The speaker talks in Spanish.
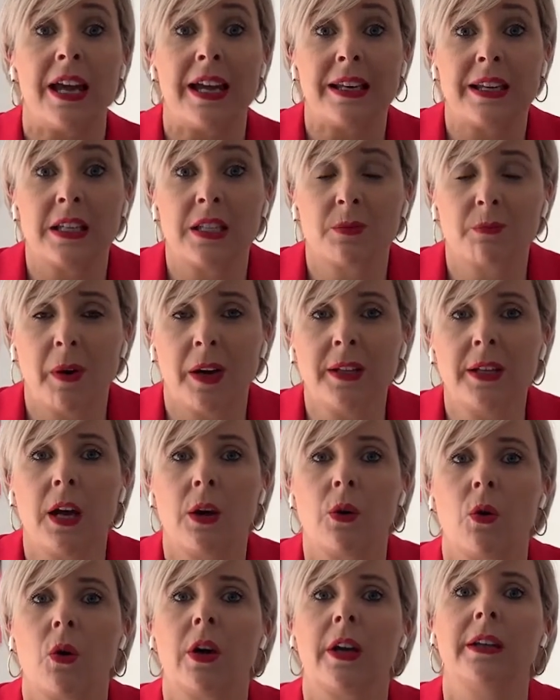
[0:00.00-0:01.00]
En
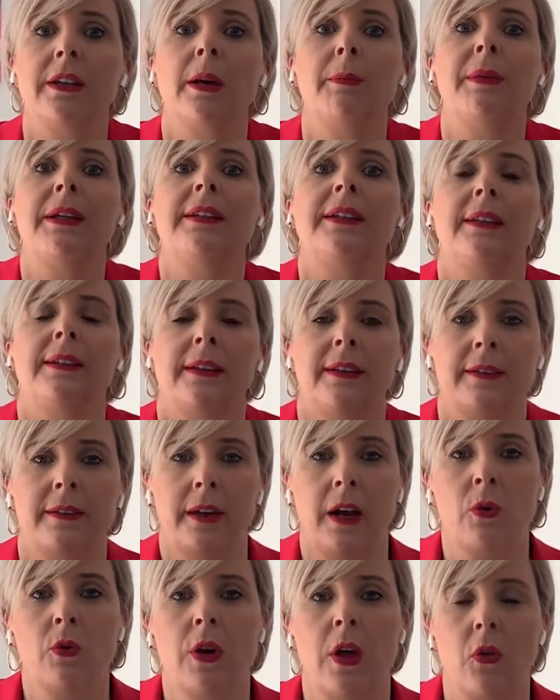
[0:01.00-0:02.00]
España concretamente
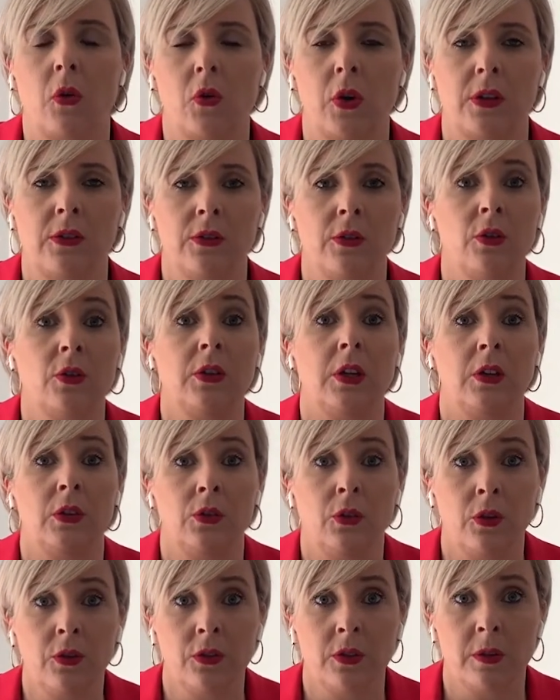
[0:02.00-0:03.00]
tendrá una duración de
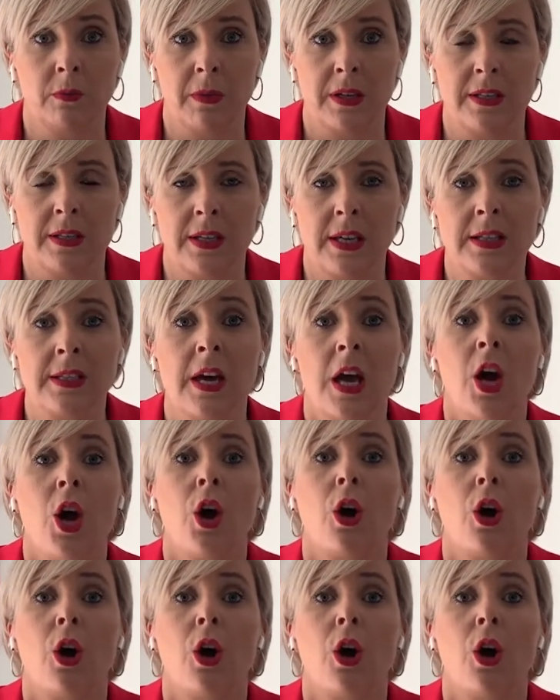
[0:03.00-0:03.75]
12 meses.